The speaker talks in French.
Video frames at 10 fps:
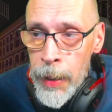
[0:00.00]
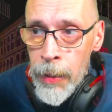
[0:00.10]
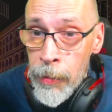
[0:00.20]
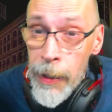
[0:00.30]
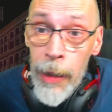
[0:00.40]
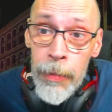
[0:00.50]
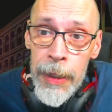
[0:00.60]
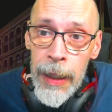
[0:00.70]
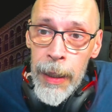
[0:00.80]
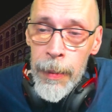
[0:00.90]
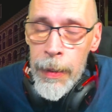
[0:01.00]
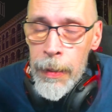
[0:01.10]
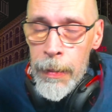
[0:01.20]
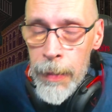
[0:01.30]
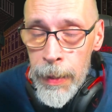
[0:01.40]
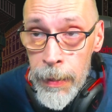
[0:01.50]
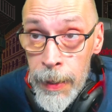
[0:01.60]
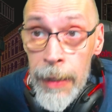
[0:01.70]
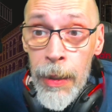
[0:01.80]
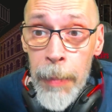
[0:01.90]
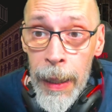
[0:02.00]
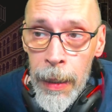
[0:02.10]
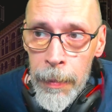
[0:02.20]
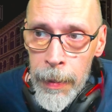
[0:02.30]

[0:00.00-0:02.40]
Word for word: On va arrondir, hein, c'est 500 euh, balles.